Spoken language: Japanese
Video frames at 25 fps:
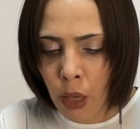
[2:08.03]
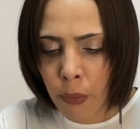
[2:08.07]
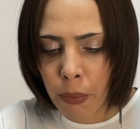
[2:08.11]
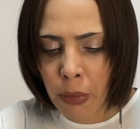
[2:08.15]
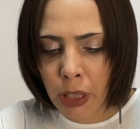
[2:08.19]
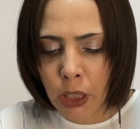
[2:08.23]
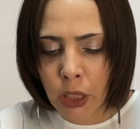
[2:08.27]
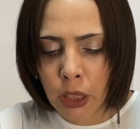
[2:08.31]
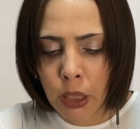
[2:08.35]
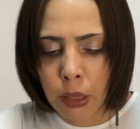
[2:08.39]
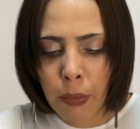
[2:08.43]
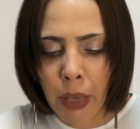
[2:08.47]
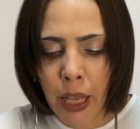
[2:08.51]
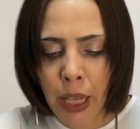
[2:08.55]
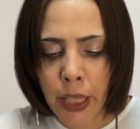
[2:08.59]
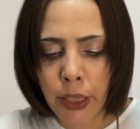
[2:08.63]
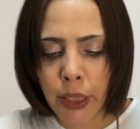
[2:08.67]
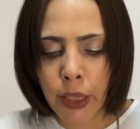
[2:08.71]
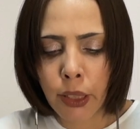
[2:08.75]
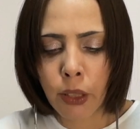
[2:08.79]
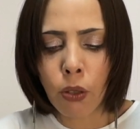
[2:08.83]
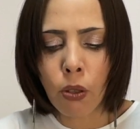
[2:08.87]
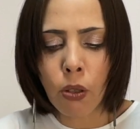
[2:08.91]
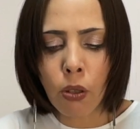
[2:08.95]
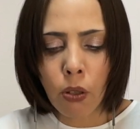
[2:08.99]
まあ、つま
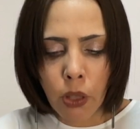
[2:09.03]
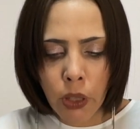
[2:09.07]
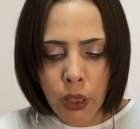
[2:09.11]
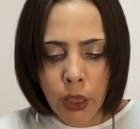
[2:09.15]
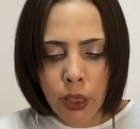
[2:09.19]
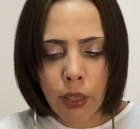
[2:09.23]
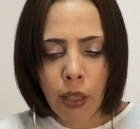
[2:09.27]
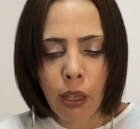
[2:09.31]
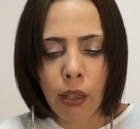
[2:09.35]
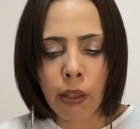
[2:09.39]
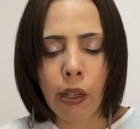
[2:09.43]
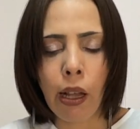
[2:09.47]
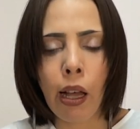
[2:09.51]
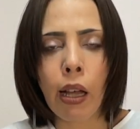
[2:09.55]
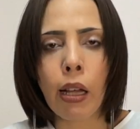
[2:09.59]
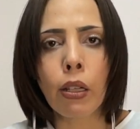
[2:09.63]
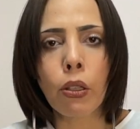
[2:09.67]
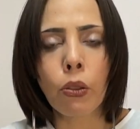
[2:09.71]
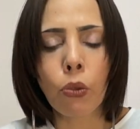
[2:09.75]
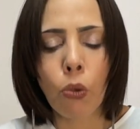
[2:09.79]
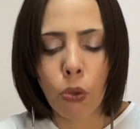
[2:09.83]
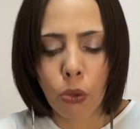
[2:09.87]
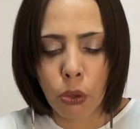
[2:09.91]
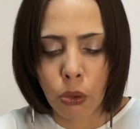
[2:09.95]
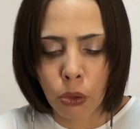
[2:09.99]
りこうした
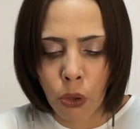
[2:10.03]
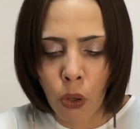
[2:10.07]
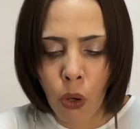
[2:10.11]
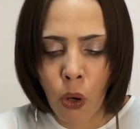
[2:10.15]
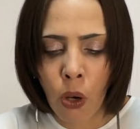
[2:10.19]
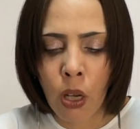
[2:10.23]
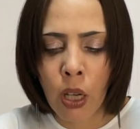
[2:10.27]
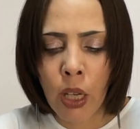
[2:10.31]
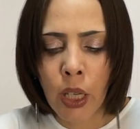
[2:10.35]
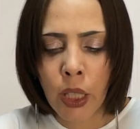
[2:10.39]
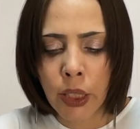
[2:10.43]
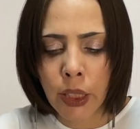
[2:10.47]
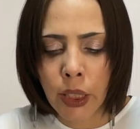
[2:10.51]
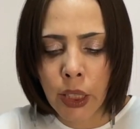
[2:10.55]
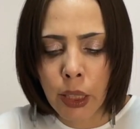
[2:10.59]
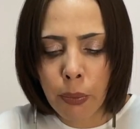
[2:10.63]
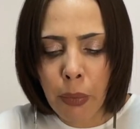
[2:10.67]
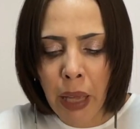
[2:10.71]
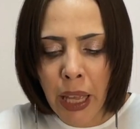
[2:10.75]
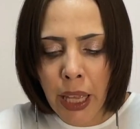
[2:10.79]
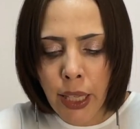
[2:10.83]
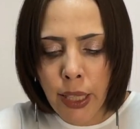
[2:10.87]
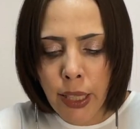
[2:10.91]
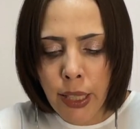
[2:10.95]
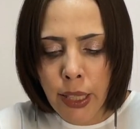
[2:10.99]
韓国の二
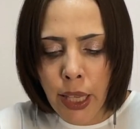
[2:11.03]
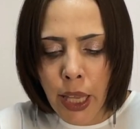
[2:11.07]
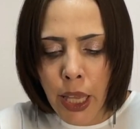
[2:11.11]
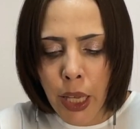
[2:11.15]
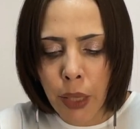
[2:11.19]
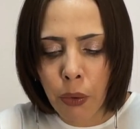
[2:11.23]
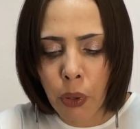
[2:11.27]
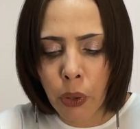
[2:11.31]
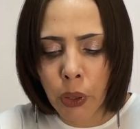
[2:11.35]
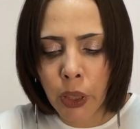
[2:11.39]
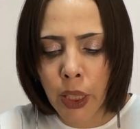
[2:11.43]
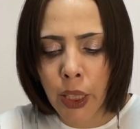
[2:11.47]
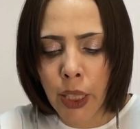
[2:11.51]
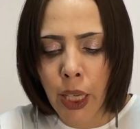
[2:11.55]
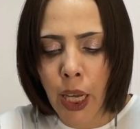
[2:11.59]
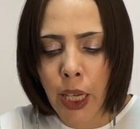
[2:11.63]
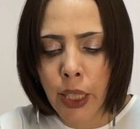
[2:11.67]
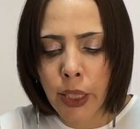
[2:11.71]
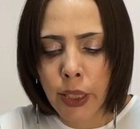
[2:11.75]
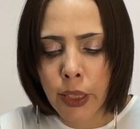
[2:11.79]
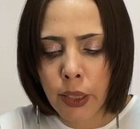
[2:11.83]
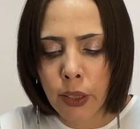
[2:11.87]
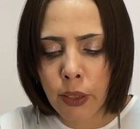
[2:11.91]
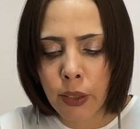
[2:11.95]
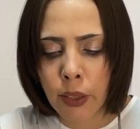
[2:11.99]
面性を批
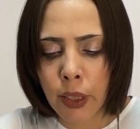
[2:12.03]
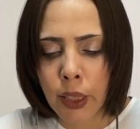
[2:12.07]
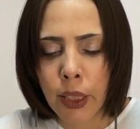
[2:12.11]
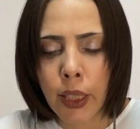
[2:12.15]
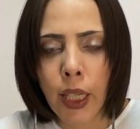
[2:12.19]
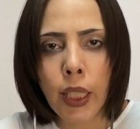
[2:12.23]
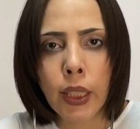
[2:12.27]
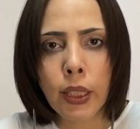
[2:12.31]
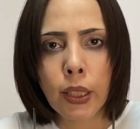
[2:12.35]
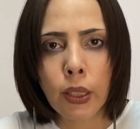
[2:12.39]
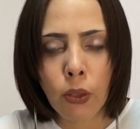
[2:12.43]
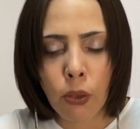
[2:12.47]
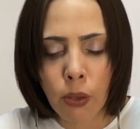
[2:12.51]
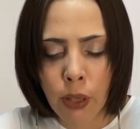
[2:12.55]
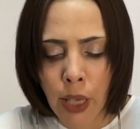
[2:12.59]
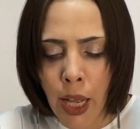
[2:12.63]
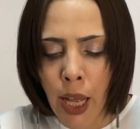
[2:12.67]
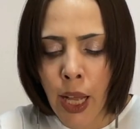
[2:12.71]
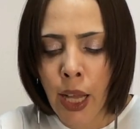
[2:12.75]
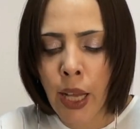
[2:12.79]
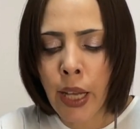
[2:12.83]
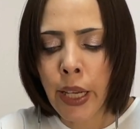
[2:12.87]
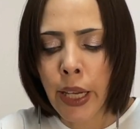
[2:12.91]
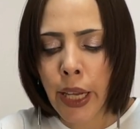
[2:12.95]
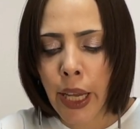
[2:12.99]
判するイラスト
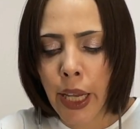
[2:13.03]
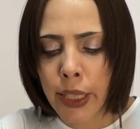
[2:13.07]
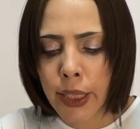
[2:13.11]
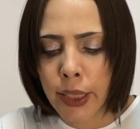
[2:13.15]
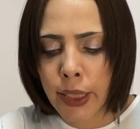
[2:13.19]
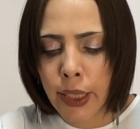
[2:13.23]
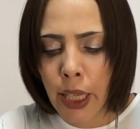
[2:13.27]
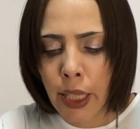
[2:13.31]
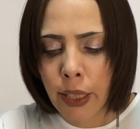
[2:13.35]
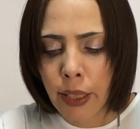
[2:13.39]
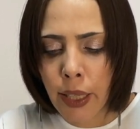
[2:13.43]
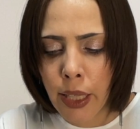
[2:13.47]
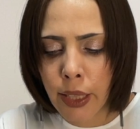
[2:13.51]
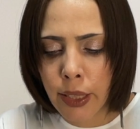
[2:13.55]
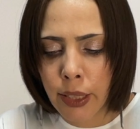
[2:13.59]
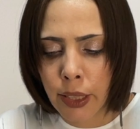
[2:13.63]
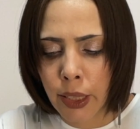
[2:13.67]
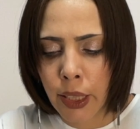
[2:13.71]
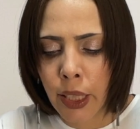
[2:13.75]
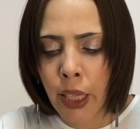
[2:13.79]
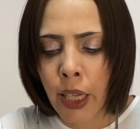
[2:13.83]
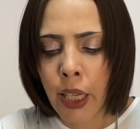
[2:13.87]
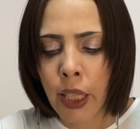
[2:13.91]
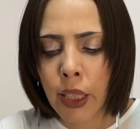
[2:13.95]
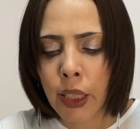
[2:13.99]
が SNS
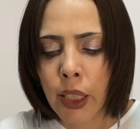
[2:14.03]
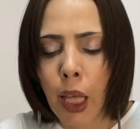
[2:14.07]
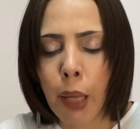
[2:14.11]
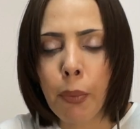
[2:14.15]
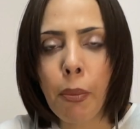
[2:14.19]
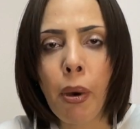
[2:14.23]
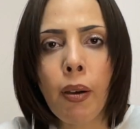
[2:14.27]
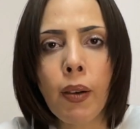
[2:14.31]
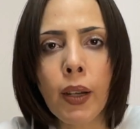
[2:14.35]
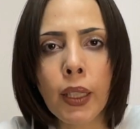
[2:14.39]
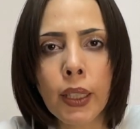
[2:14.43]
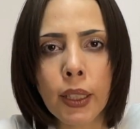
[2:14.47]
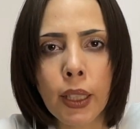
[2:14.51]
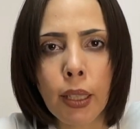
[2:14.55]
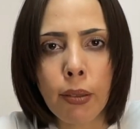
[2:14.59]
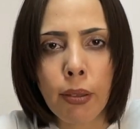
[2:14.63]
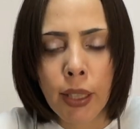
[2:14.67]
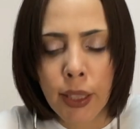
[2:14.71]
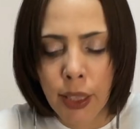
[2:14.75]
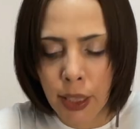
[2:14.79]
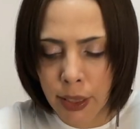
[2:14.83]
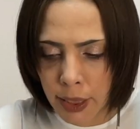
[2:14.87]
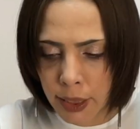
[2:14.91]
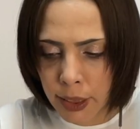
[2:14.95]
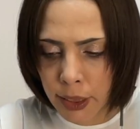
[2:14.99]
に出回った
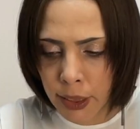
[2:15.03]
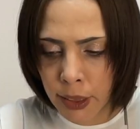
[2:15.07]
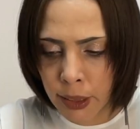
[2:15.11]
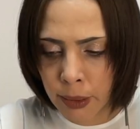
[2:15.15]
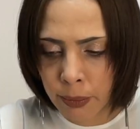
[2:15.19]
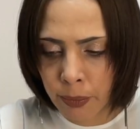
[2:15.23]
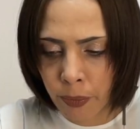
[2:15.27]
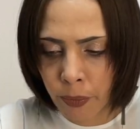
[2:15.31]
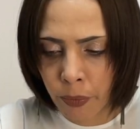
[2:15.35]
わけです。